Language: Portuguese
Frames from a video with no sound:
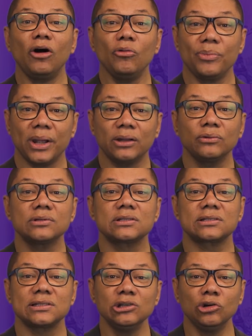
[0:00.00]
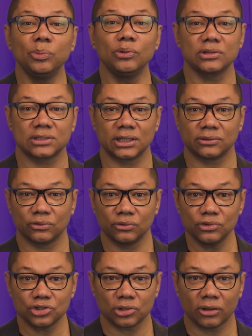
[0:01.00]
ao menos 5%
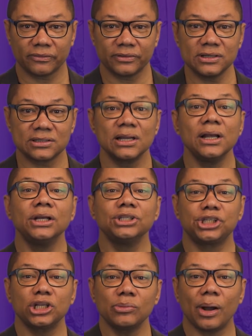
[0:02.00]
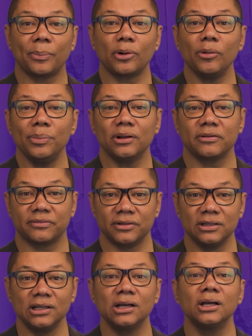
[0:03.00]
dos jovens tiram a própria
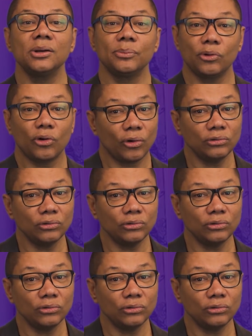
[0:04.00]
vida por